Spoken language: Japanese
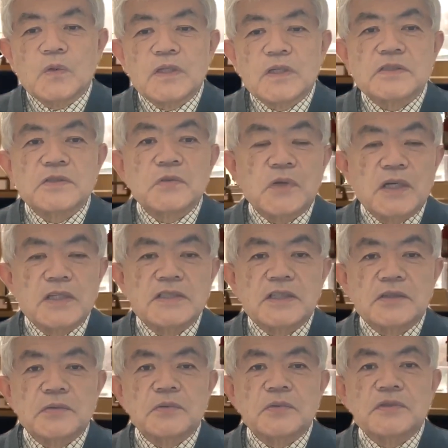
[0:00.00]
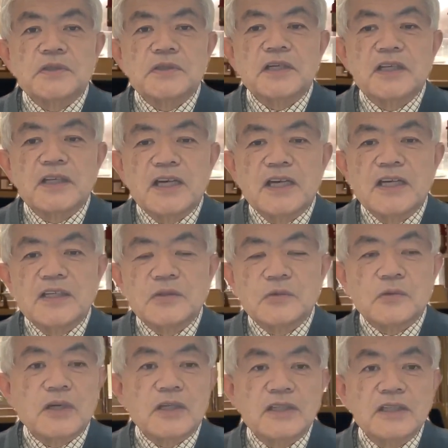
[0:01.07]
鉄道会社と、それから、あ
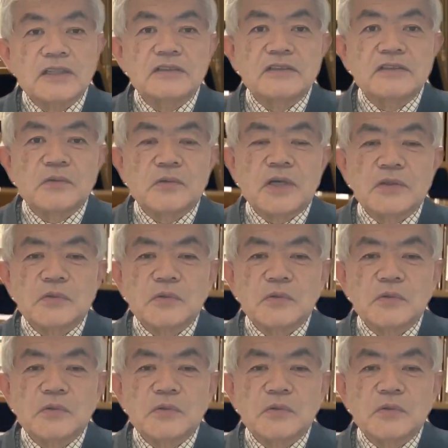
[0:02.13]
の、買ってる他